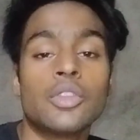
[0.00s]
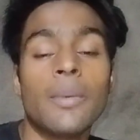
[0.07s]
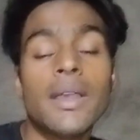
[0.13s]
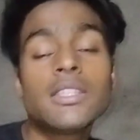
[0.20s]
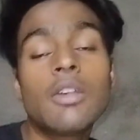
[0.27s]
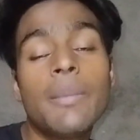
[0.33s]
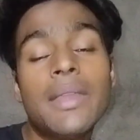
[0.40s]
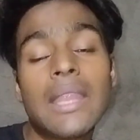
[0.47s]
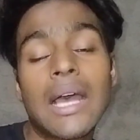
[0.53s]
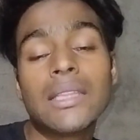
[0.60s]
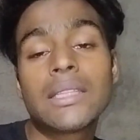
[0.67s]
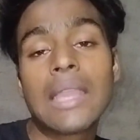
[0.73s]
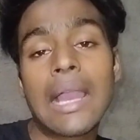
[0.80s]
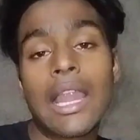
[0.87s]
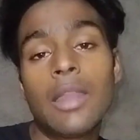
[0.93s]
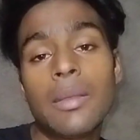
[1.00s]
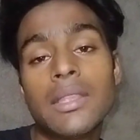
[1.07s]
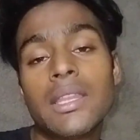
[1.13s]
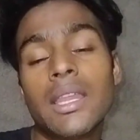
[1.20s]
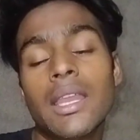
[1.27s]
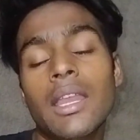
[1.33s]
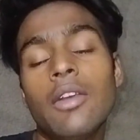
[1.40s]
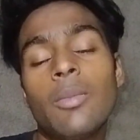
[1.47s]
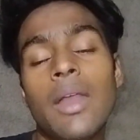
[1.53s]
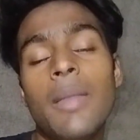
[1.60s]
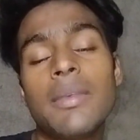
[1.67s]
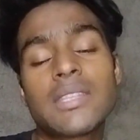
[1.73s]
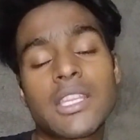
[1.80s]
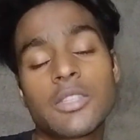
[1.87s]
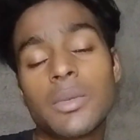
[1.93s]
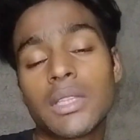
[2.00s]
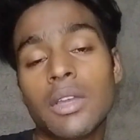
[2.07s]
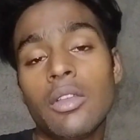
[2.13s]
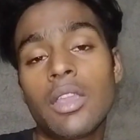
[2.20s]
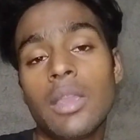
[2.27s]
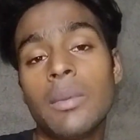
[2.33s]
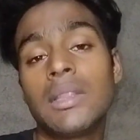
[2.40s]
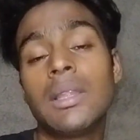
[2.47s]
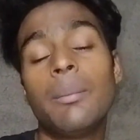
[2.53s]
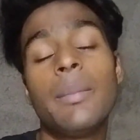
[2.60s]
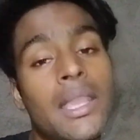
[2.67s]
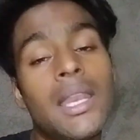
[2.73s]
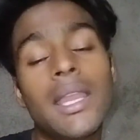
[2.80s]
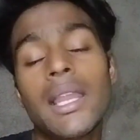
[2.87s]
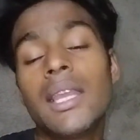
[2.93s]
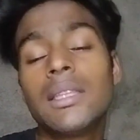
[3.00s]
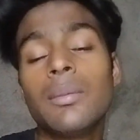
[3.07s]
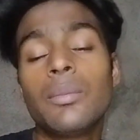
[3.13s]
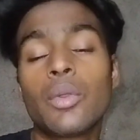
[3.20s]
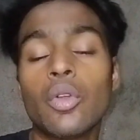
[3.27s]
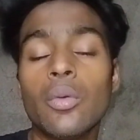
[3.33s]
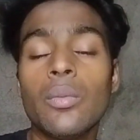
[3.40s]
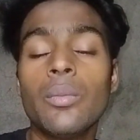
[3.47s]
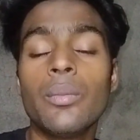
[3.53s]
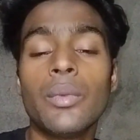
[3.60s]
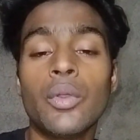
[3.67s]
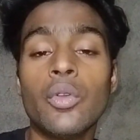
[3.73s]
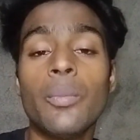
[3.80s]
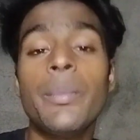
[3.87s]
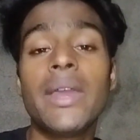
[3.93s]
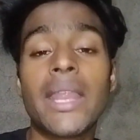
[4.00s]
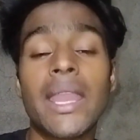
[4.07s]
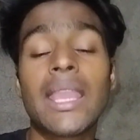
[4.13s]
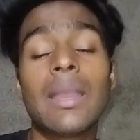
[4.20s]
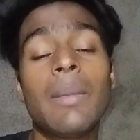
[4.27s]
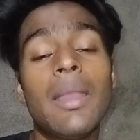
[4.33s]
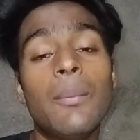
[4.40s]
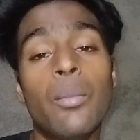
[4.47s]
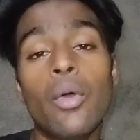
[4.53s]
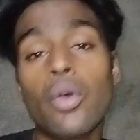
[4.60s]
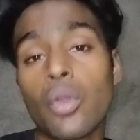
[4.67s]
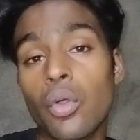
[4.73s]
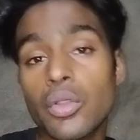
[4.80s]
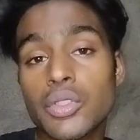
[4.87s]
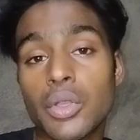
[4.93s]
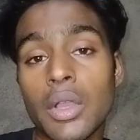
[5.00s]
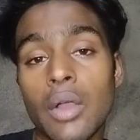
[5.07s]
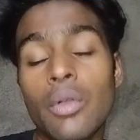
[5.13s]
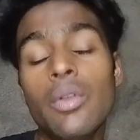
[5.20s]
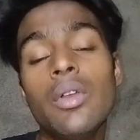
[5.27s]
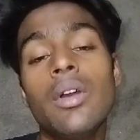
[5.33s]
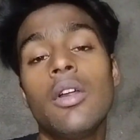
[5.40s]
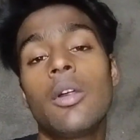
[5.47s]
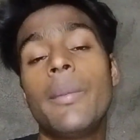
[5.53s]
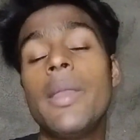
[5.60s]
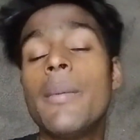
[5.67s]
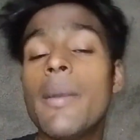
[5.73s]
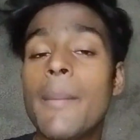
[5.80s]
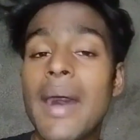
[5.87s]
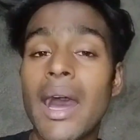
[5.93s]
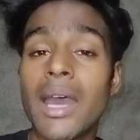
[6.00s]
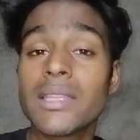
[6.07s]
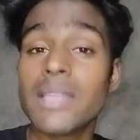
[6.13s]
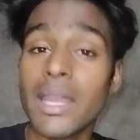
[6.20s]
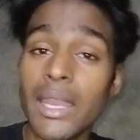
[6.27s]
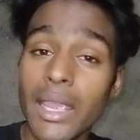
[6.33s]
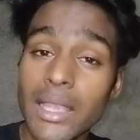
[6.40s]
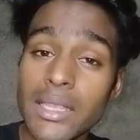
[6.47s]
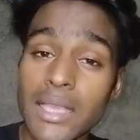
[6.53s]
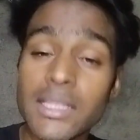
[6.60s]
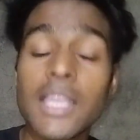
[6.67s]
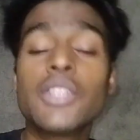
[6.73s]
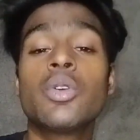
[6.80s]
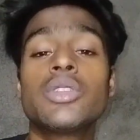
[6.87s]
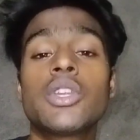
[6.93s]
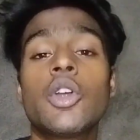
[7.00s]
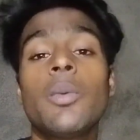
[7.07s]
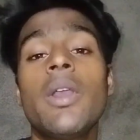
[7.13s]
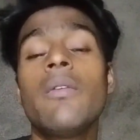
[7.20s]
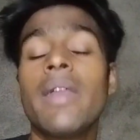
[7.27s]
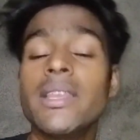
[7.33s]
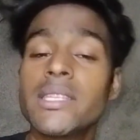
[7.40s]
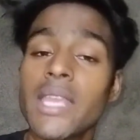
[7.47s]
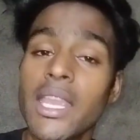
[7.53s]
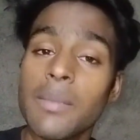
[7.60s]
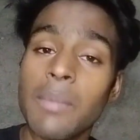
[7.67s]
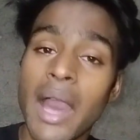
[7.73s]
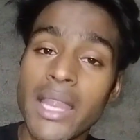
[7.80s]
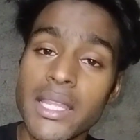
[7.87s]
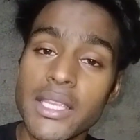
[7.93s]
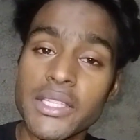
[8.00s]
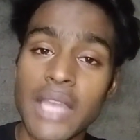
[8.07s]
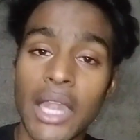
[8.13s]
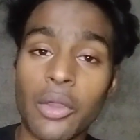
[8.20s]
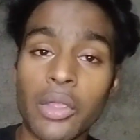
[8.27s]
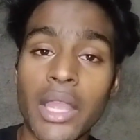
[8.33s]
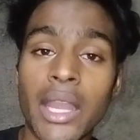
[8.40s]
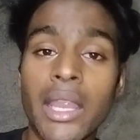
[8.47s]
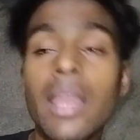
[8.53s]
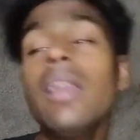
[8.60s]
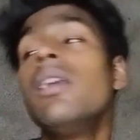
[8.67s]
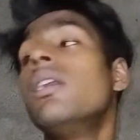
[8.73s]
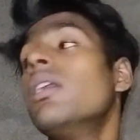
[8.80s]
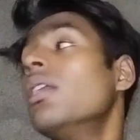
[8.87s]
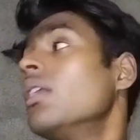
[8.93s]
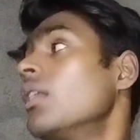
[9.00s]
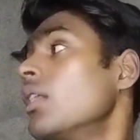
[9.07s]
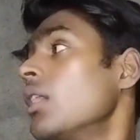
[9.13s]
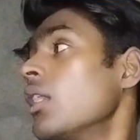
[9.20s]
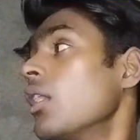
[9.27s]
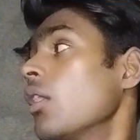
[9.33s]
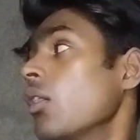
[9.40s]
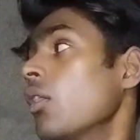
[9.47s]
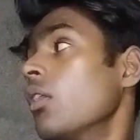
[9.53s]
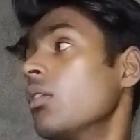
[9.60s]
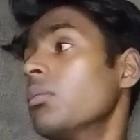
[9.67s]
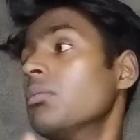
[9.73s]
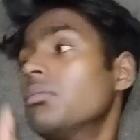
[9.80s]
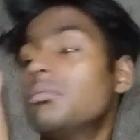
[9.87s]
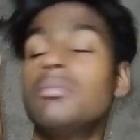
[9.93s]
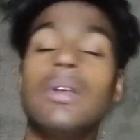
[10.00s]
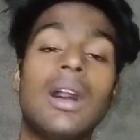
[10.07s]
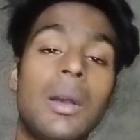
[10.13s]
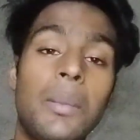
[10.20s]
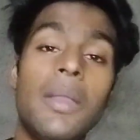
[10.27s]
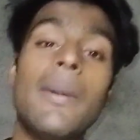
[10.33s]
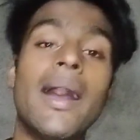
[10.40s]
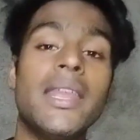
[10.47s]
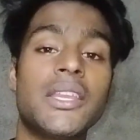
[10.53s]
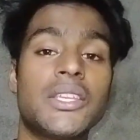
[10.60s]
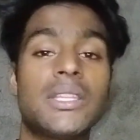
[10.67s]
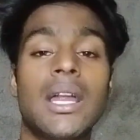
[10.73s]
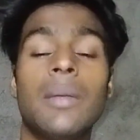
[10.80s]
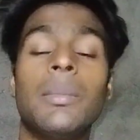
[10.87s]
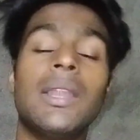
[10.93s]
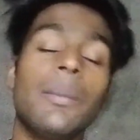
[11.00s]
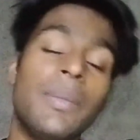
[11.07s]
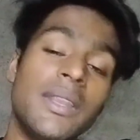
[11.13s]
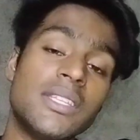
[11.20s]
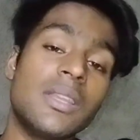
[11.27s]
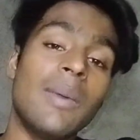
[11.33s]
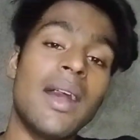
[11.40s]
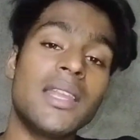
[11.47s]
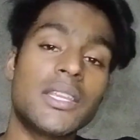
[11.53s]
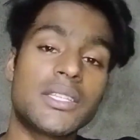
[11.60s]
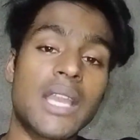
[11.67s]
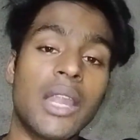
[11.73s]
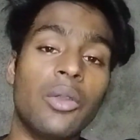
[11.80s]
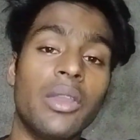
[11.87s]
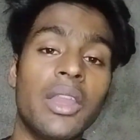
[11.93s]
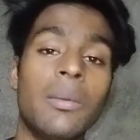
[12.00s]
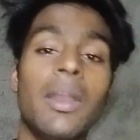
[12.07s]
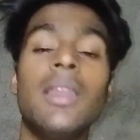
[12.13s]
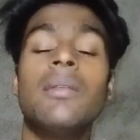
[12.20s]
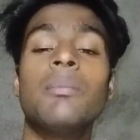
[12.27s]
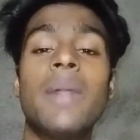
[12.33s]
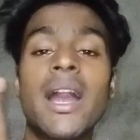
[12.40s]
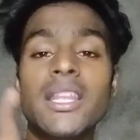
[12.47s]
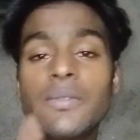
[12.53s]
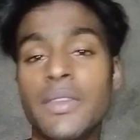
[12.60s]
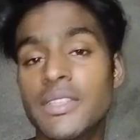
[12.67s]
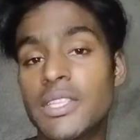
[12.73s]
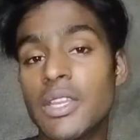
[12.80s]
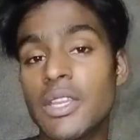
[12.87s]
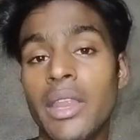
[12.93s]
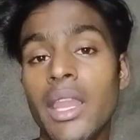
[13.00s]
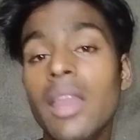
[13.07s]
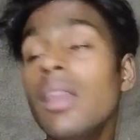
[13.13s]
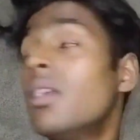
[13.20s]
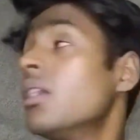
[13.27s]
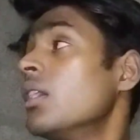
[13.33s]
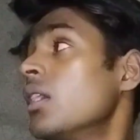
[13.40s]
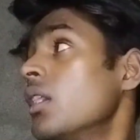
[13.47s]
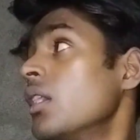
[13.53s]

सो भाई साहब अभी रात के आठ बज रहे हैं और भाई मैं सच बताऊं कि मतलब अकेले अकेले एकदम रूम रूम में रह के भाई बोर हो चुका हूँ अभी मैं बाहर जाने का जैसे ही सोच रहा हूँ भाई वैसे ही बारिश स्टार्ट हो जा रही है और अभी बारिश मतलब फिर से बारिश स्टार्ट होगी भाई बारिश फिर से हो रही है